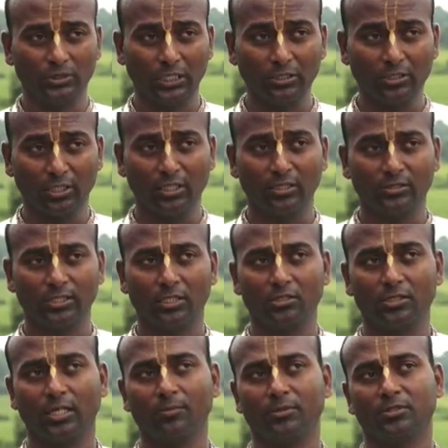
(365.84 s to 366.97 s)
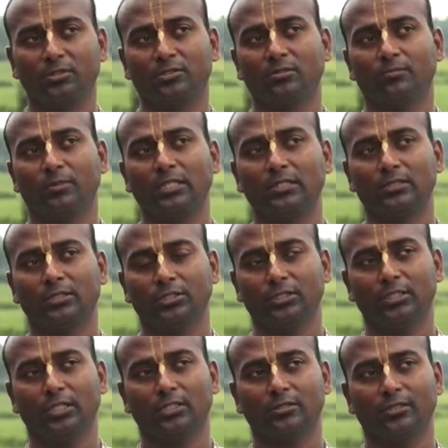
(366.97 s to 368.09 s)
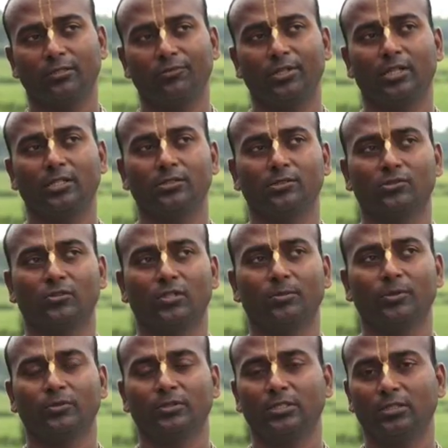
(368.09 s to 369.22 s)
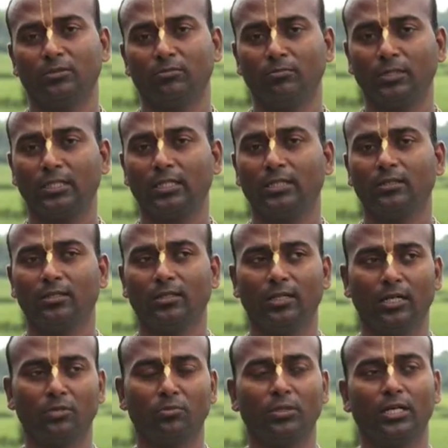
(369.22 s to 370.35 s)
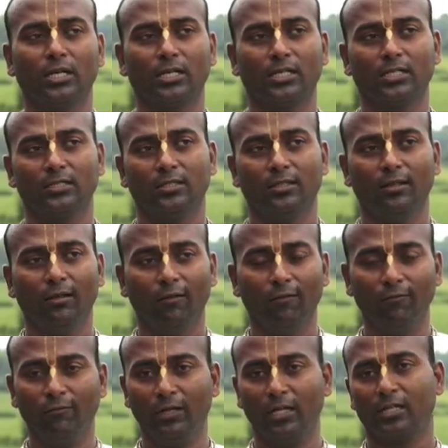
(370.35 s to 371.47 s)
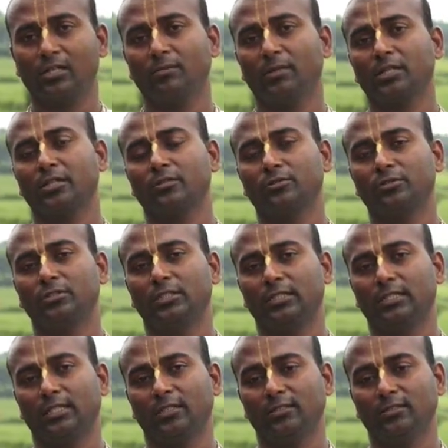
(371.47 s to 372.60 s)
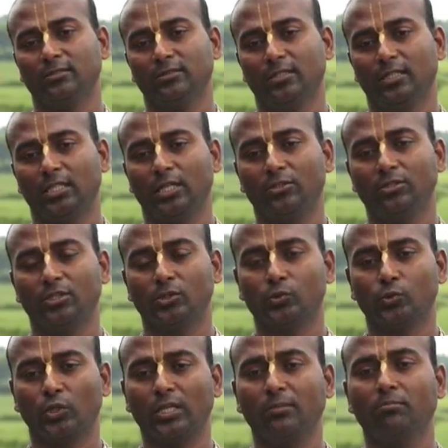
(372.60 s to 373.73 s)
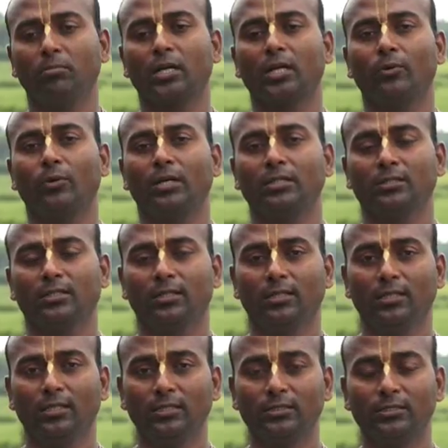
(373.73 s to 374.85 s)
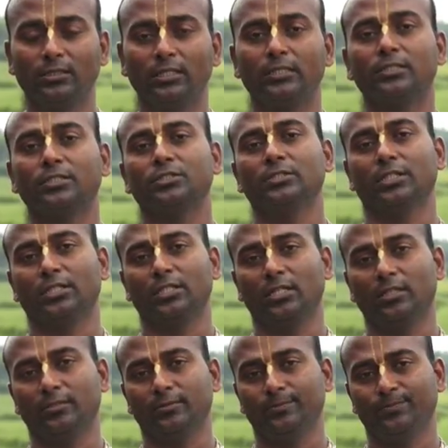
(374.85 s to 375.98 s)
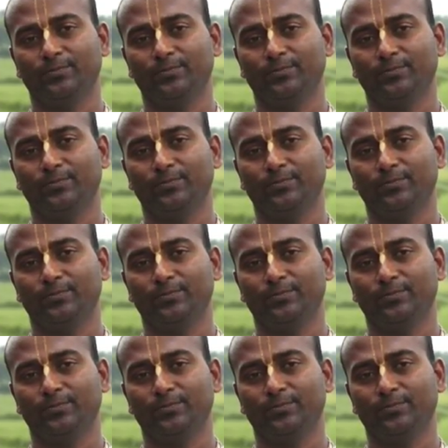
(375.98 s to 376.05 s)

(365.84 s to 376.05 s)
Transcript: சைத்தன்ய சரித்தாமிரத்தின்படி கிருஷ்ணதாஸ் கவிராஜ் கோஸ்வாமி வந்து மிக அருமையாக விளக்கமாக கொடுத்துருக்கார் அதாவது ஸ்வயம் பகவான் ஸ்ரீகிருஷ்ணர் தான்